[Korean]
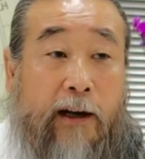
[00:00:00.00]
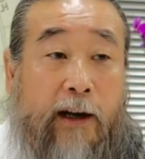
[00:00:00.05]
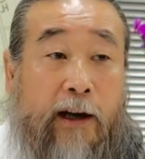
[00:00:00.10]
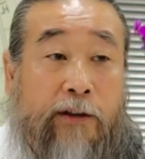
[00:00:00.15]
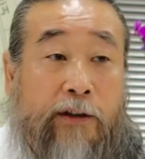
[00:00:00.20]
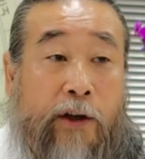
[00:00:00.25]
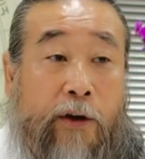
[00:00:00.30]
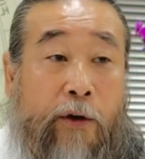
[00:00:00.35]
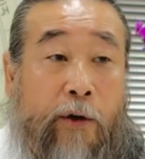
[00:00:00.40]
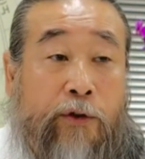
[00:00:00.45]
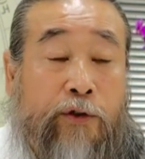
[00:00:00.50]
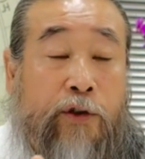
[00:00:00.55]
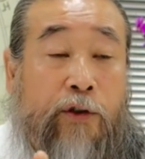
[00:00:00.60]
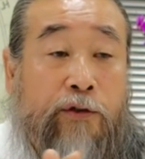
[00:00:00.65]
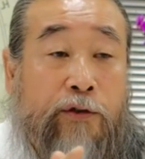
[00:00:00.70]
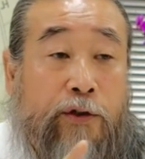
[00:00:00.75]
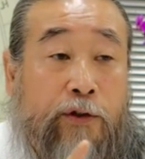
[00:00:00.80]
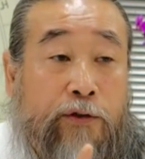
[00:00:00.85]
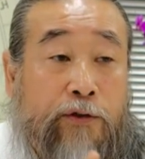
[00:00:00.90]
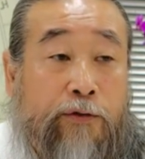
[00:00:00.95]
근데
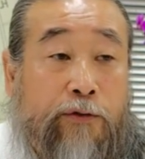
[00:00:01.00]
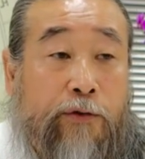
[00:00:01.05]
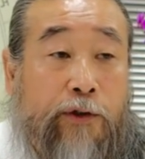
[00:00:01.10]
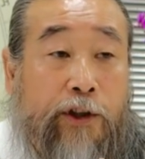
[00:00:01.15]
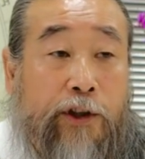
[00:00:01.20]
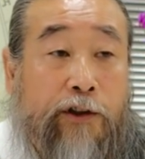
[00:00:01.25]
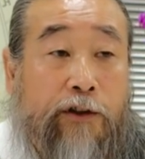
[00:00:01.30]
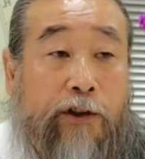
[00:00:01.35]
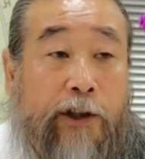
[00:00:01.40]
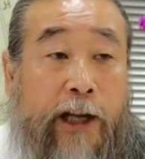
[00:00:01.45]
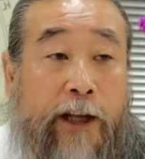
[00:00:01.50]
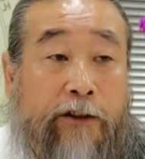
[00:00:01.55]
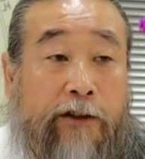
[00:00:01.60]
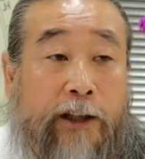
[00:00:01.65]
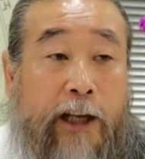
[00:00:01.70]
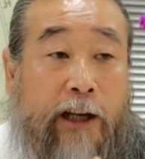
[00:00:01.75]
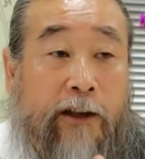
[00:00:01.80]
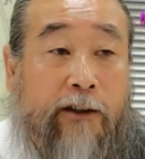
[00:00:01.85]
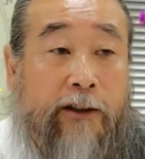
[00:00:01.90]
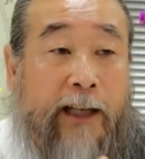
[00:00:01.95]
어떤 뜻으로 일을
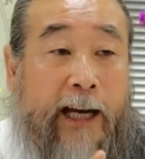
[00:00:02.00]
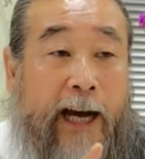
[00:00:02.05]
했느냐는